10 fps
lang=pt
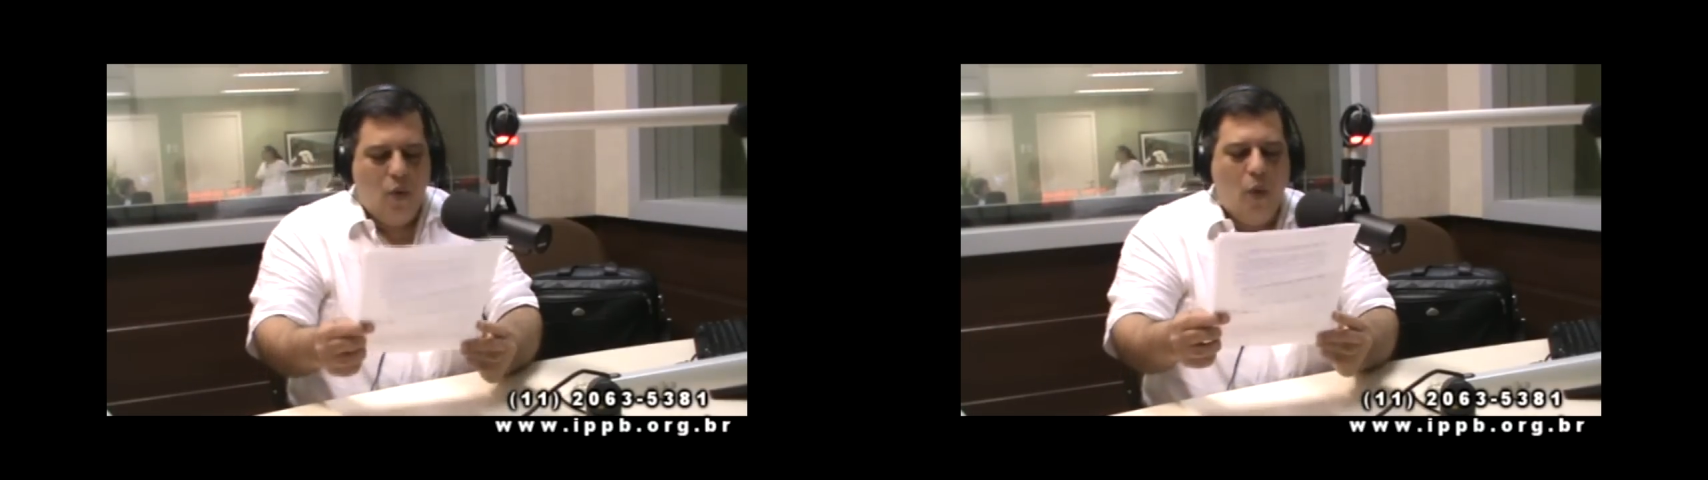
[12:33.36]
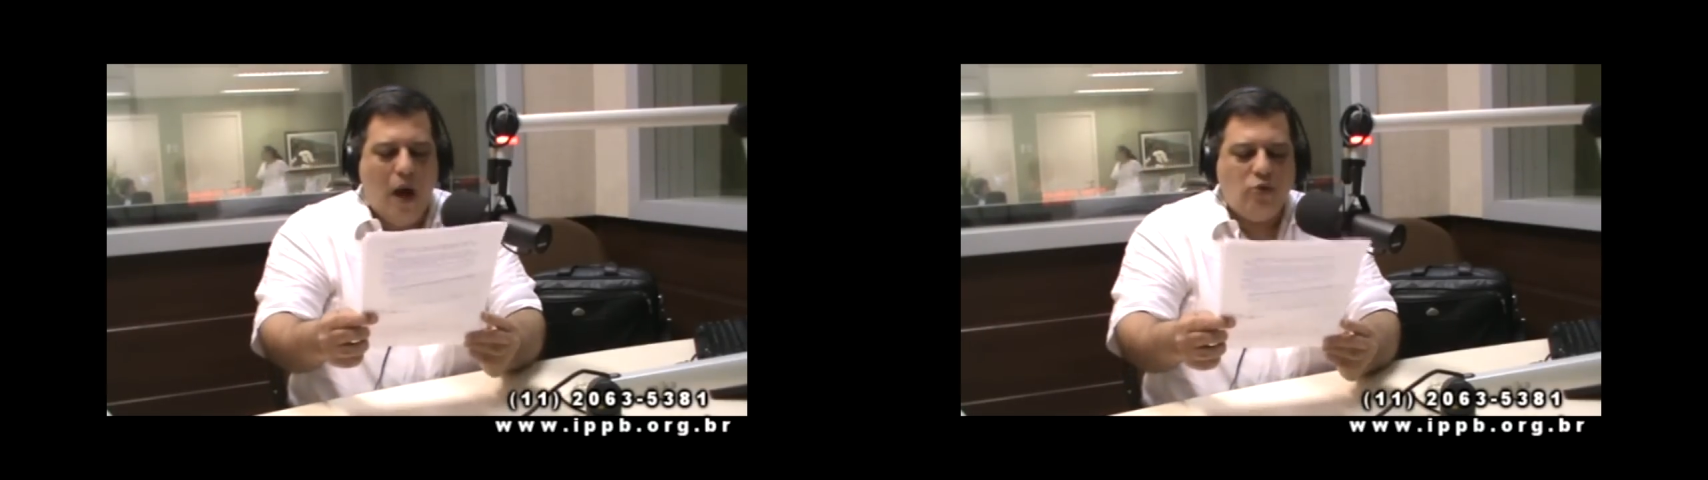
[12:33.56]

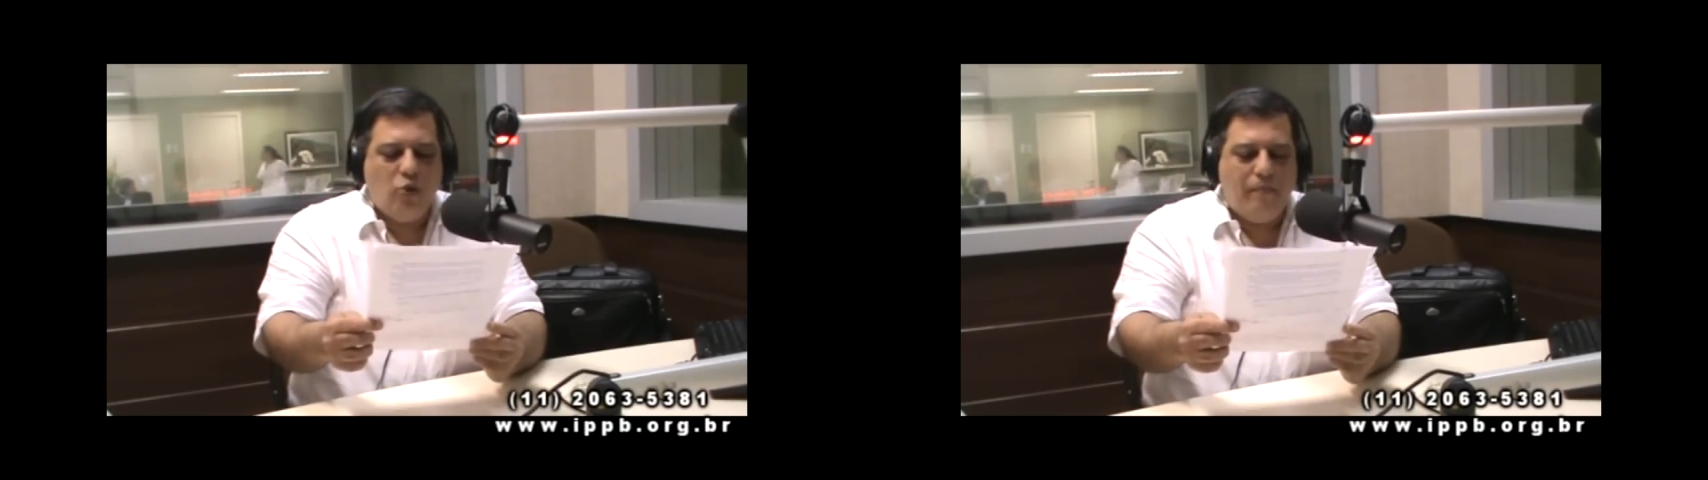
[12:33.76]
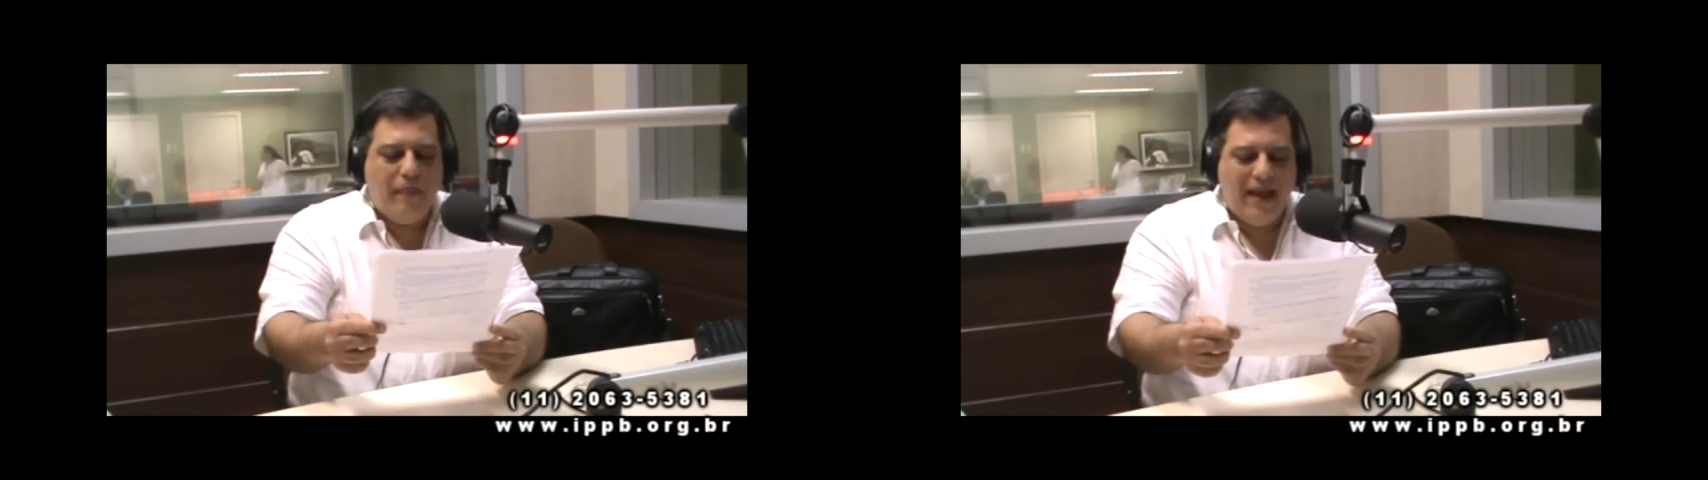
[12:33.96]
o
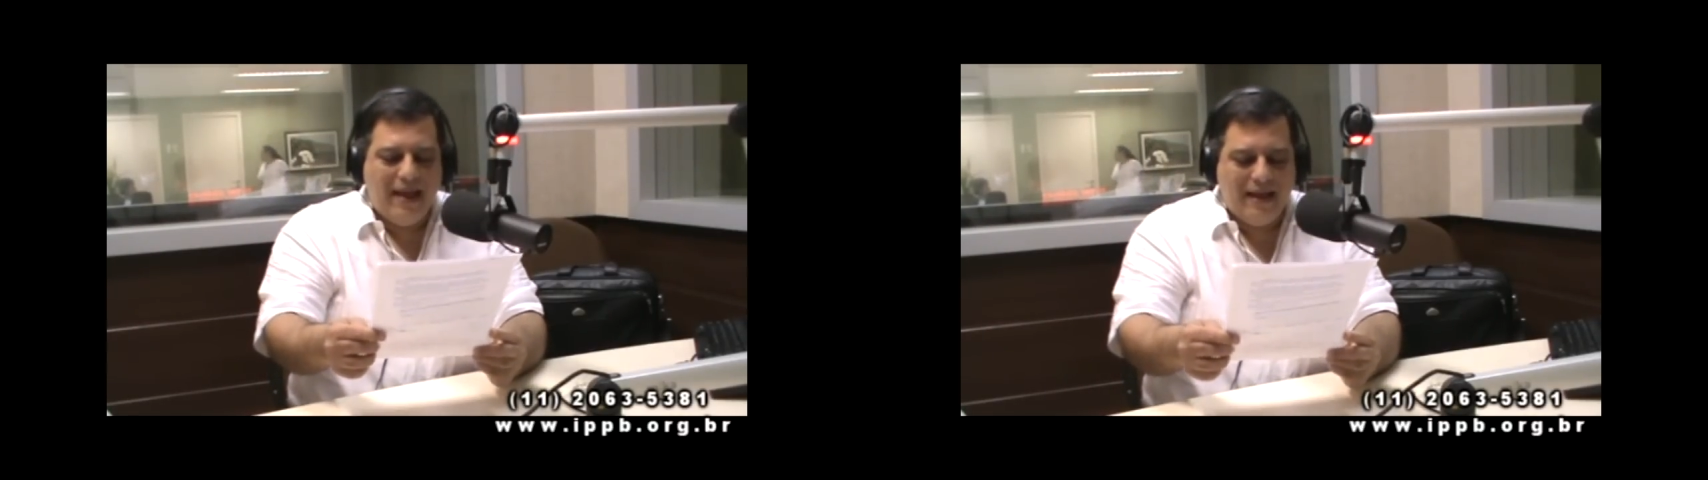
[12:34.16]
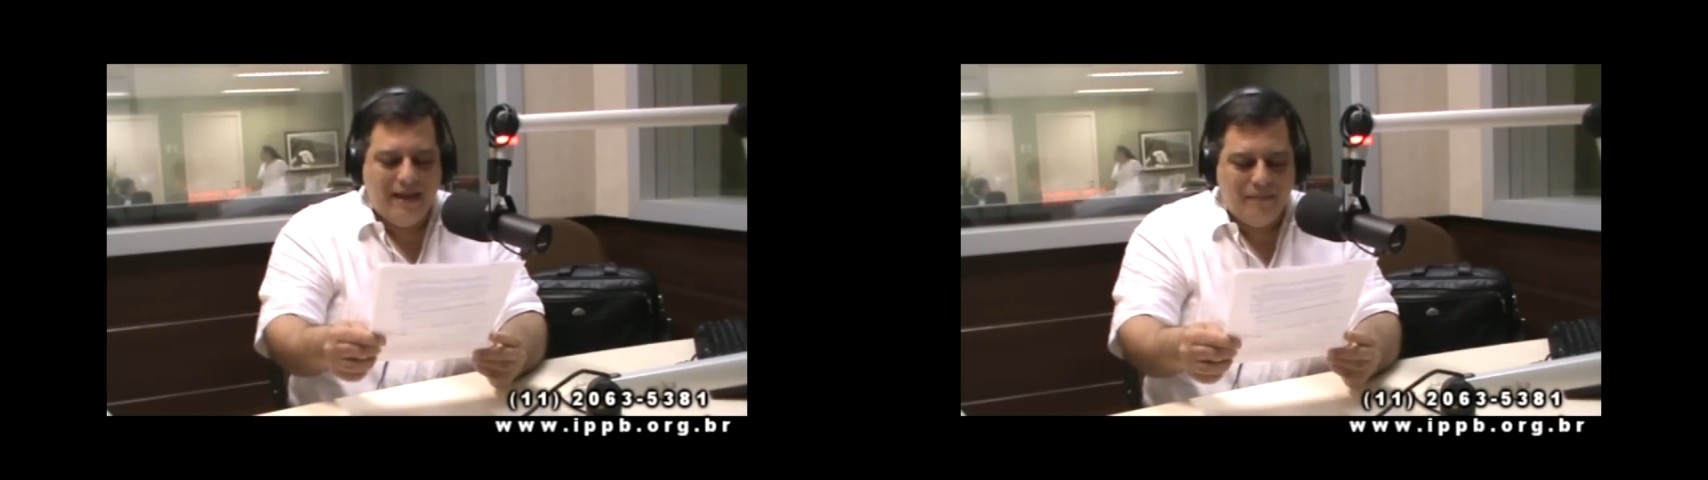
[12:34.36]
alto
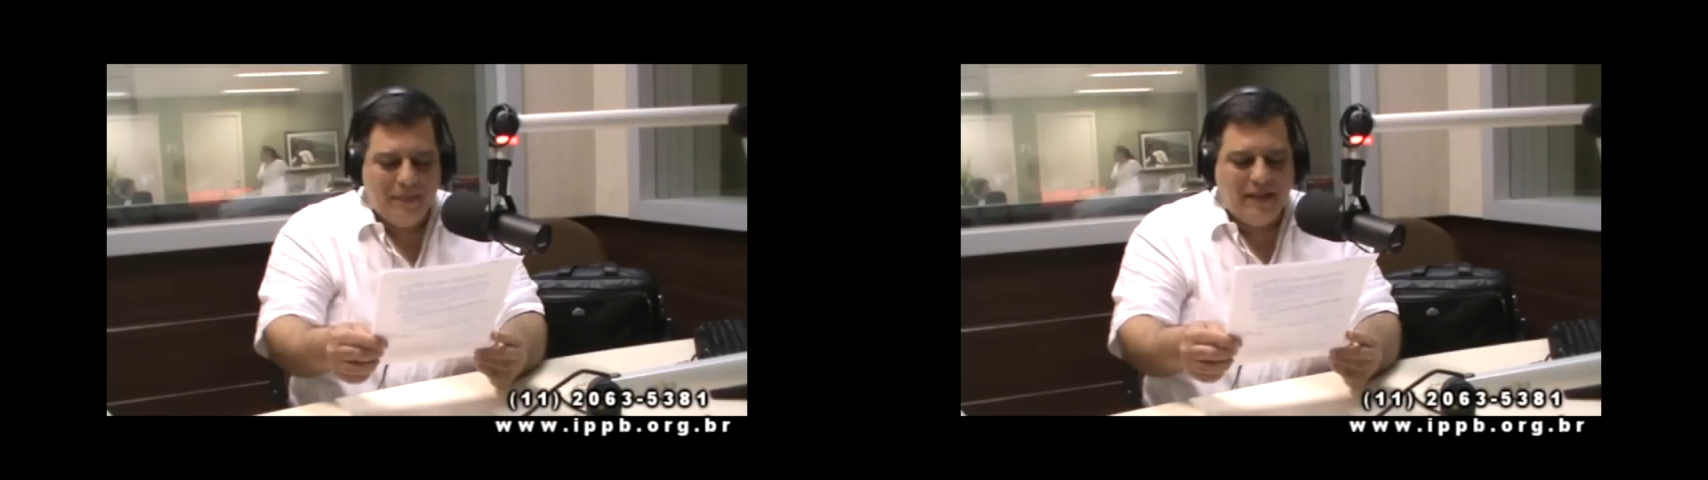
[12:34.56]
opera